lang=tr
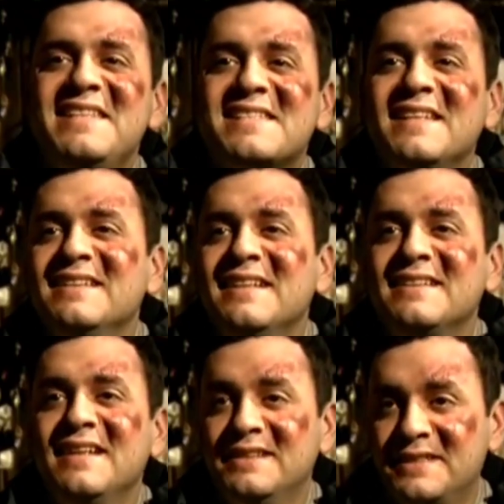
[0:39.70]
İyi
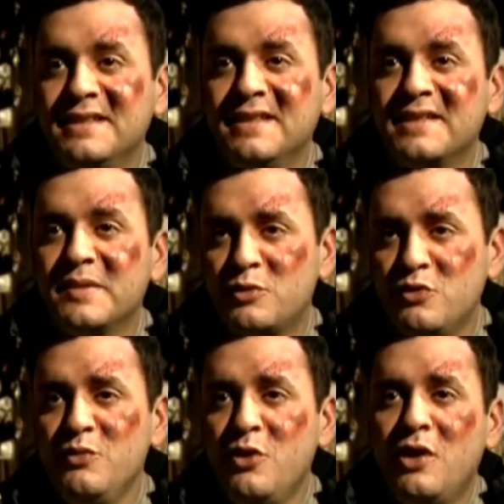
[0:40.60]
insanlar da antikalar gibi
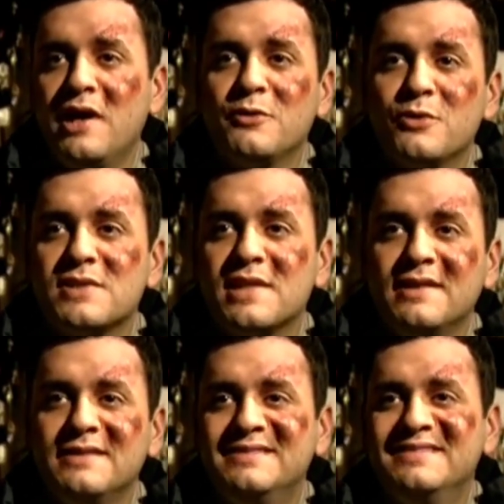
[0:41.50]
küpü kokar yoksa.
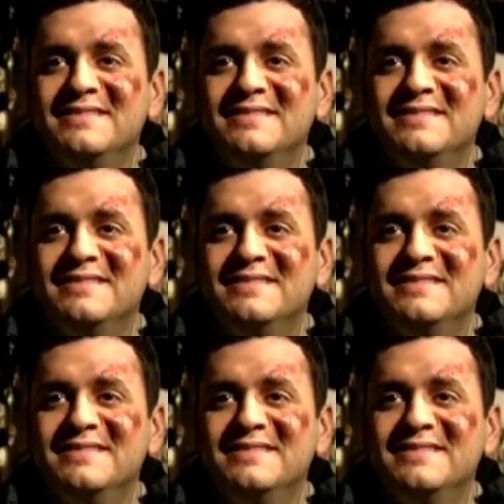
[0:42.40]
